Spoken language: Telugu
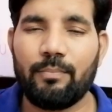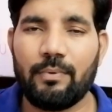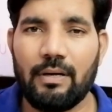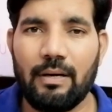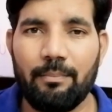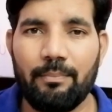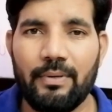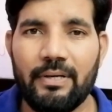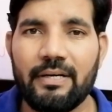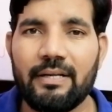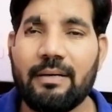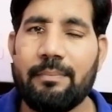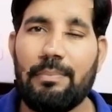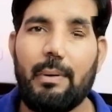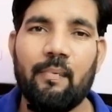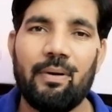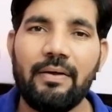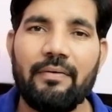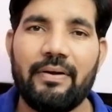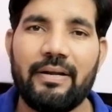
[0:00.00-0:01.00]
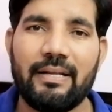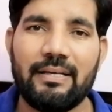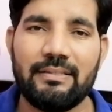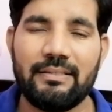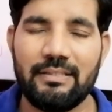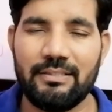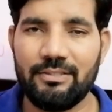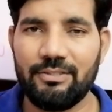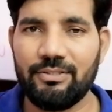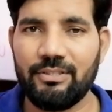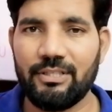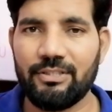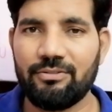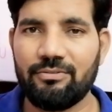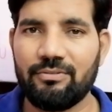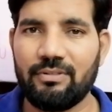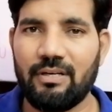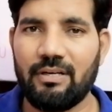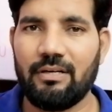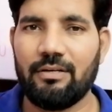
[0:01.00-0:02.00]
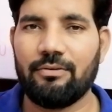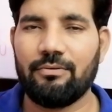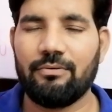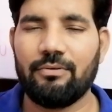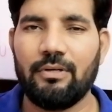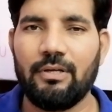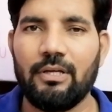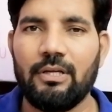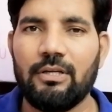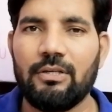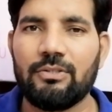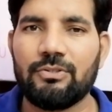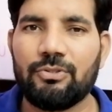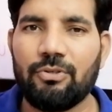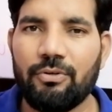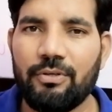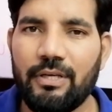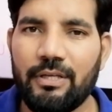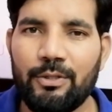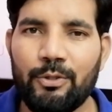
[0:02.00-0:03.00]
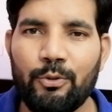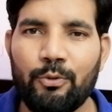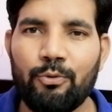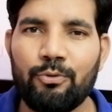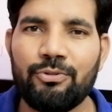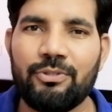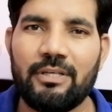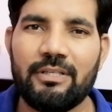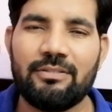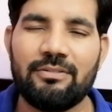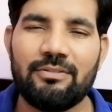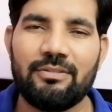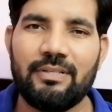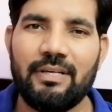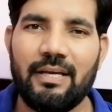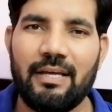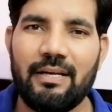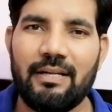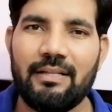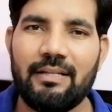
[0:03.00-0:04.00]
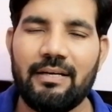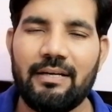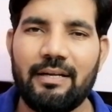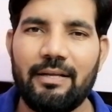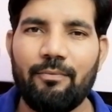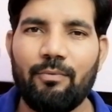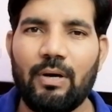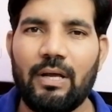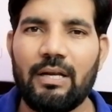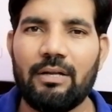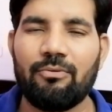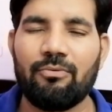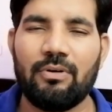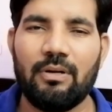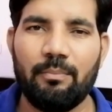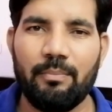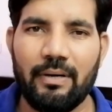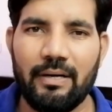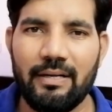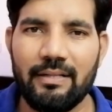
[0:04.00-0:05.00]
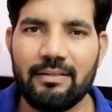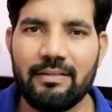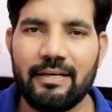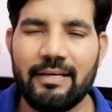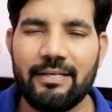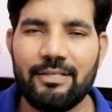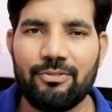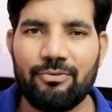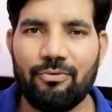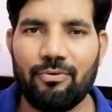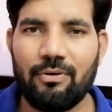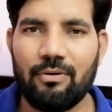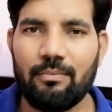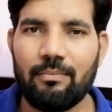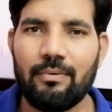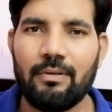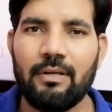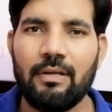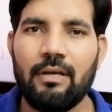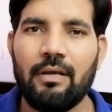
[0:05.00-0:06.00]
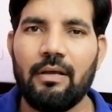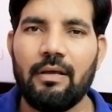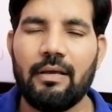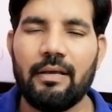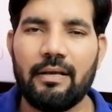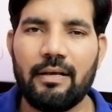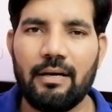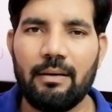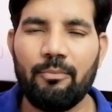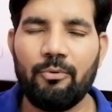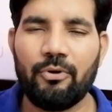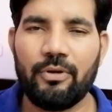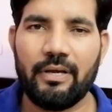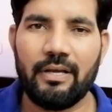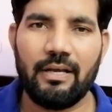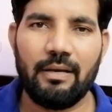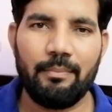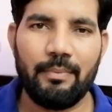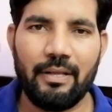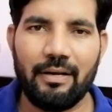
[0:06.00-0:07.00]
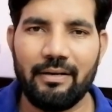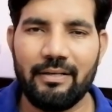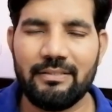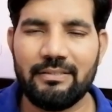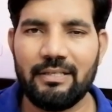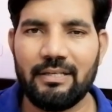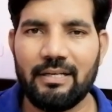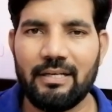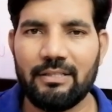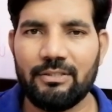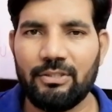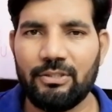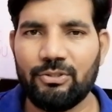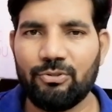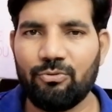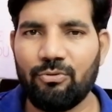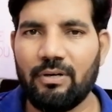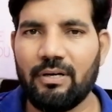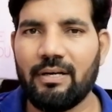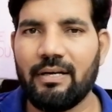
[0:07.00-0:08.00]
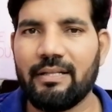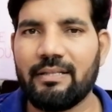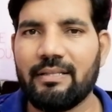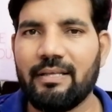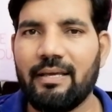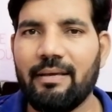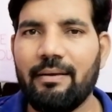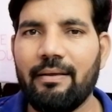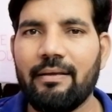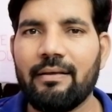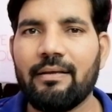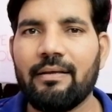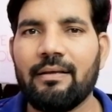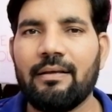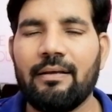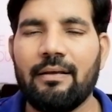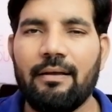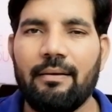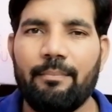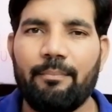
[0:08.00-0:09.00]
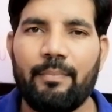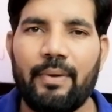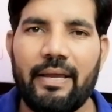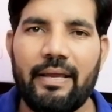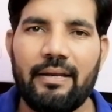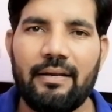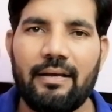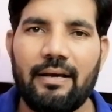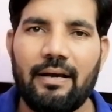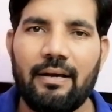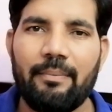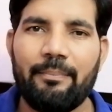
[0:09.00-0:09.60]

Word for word: కంప్లీట్గా ప్రైవేటైజేషన్ చేస్తుంది అన్నట్టు సో ఎందుకు చేస్తుంది అనేది అంటే వాళ్ళకున్న బర్డెన్ తగ్గించుకోవడం ఇంకా ముఖ్యంగా మీరు రీసెంట్గా తీసుకున్నట్లయితే మెయిన్గా